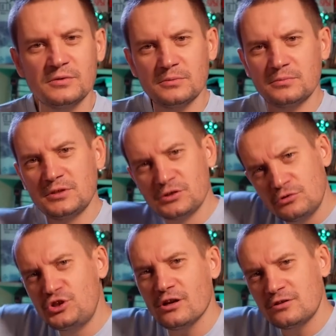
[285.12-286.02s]

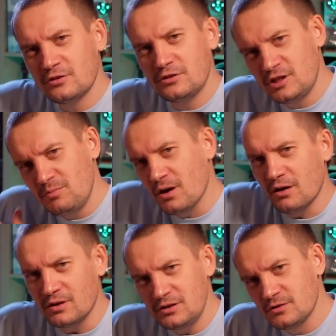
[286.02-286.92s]
достучаться до
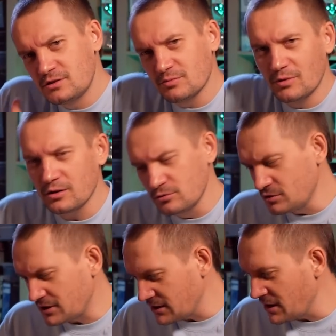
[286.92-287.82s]
себя в одиннадцатом
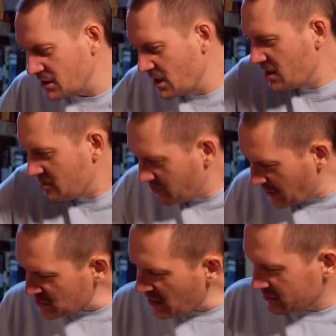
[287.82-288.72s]
году и сказать,
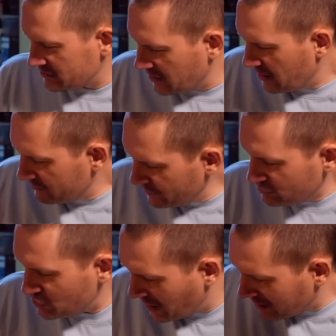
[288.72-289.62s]
пожалуйста,
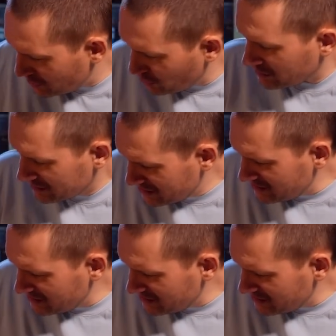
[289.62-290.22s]
выучи, как что-то